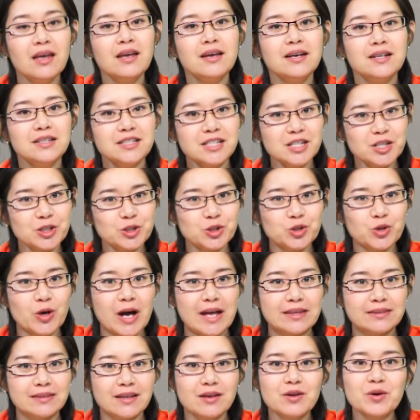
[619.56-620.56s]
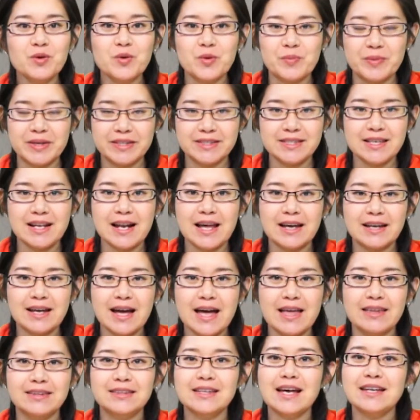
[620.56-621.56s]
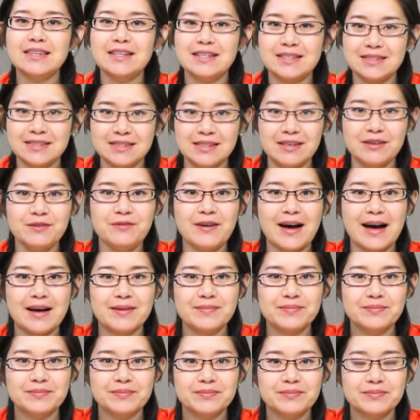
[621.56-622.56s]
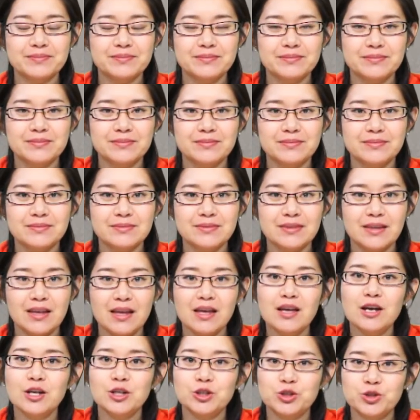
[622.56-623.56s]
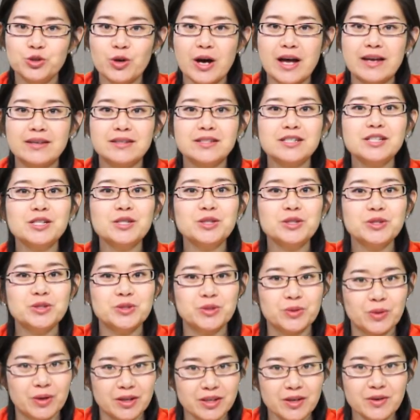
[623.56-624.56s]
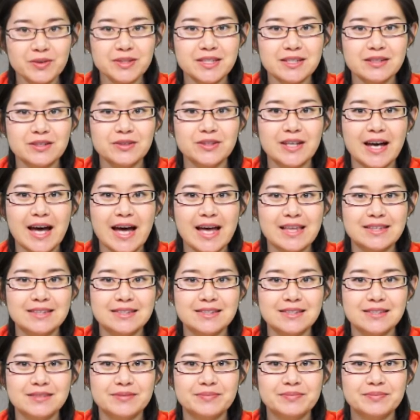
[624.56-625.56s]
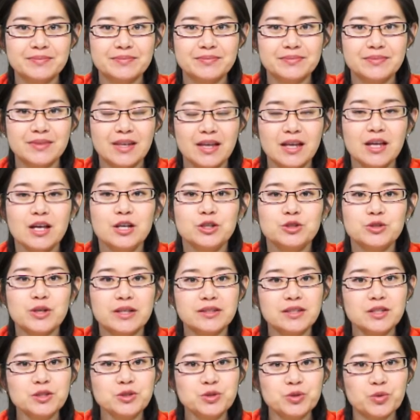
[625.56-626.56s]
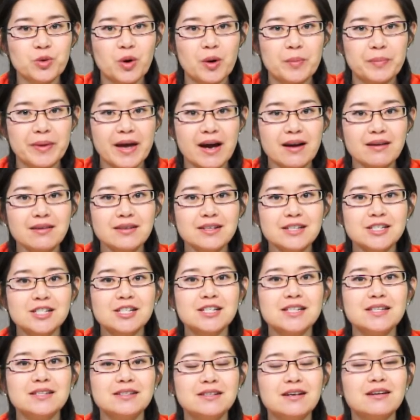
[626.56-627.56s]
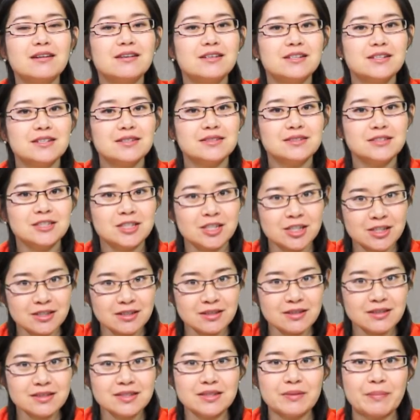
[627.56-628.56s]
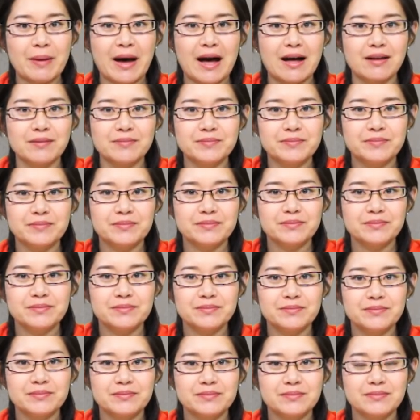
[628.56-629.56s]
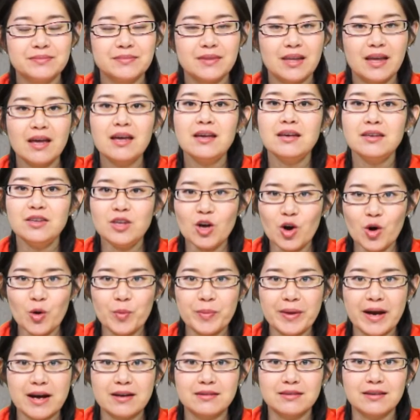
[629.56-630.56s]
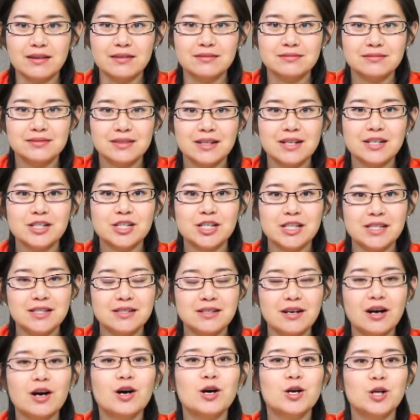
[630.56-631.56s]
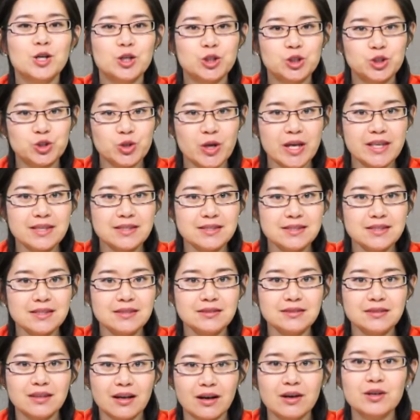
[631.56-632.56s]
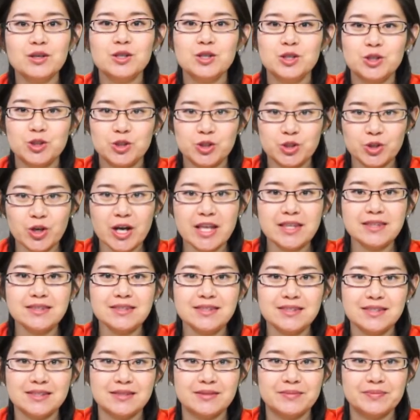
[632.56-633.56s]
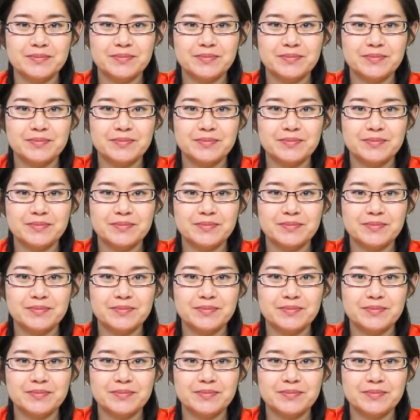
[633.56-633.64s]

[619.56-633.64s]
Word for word: 这个“转”呢，我们先来看它的写法。转是左右结构的汉字，转的左边是一个车字旁，右边呢是一个专心的专字。